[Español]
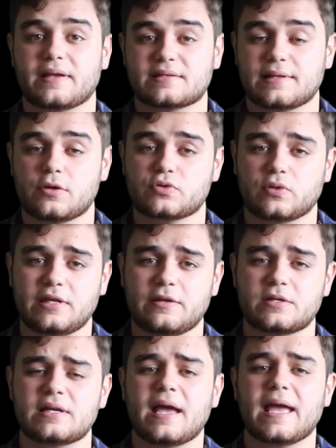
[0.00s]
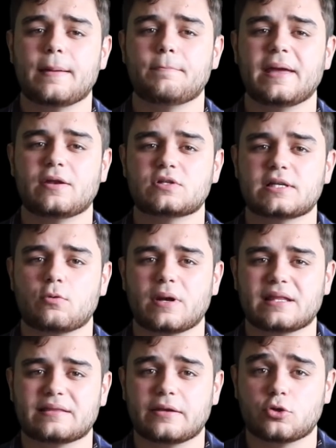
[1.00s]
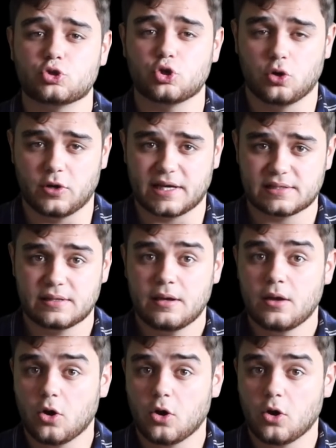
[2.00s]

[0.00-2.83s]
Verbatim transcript: y Estados Unidos en menos de 48 horas.